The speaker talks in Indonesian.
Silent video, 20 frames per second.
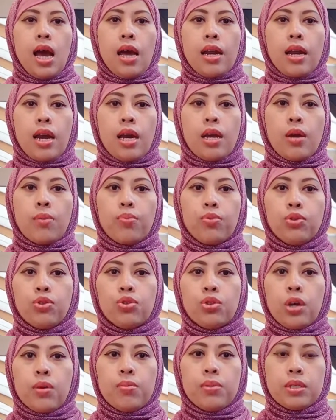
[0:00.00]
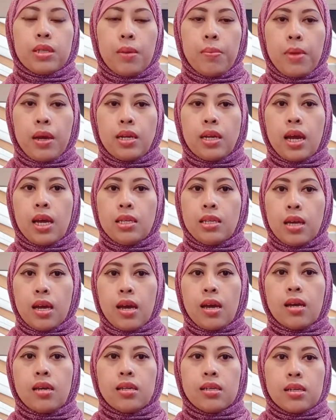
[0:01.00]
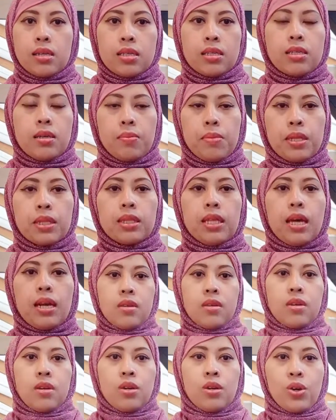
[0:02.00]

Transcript: anak-anak pun juga bisa main hanya sebentar